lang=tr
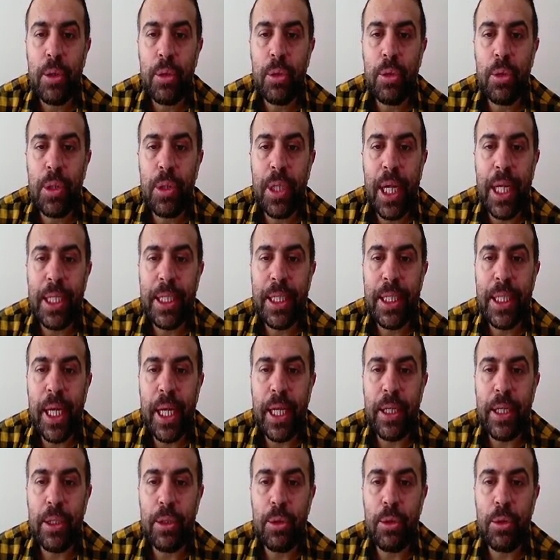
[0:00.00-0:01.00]

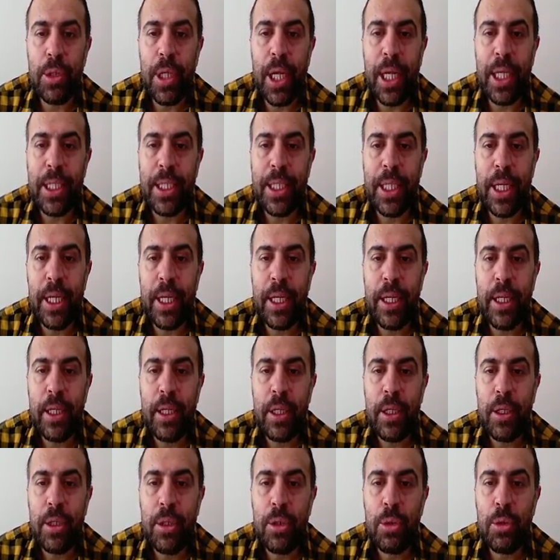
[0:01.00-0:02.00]
güzelsen, güzelse,
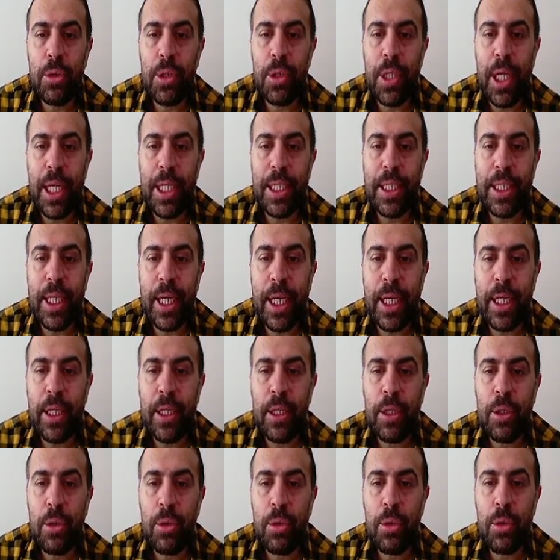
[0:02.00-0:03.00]
güzelsek,
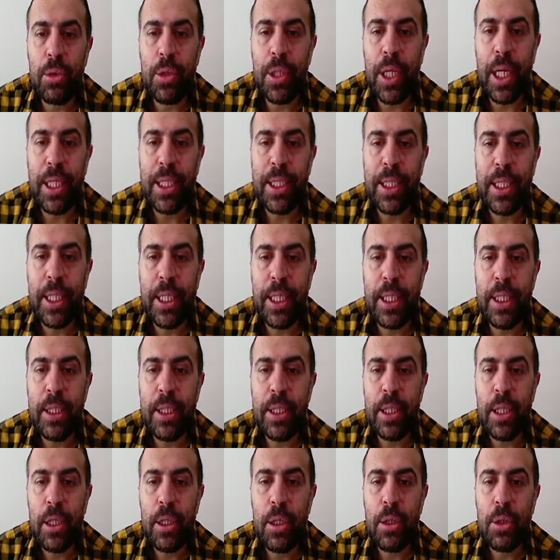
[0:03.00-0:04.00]
güzelseniz,